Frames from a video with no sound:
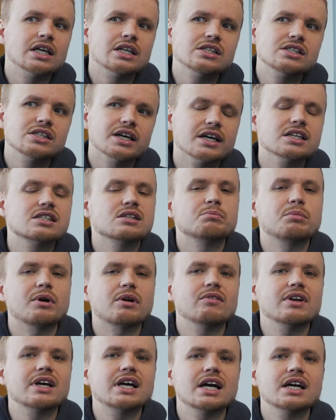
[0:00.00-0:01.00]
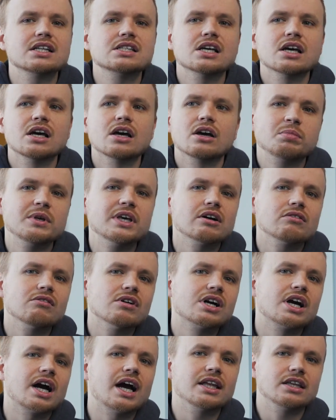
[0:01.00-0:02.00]
интересно привлекать
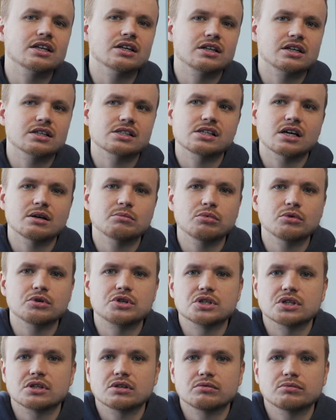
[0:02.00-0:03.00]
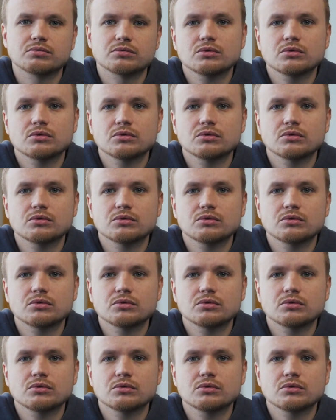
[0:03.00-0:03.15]
первых ранних разработчиков.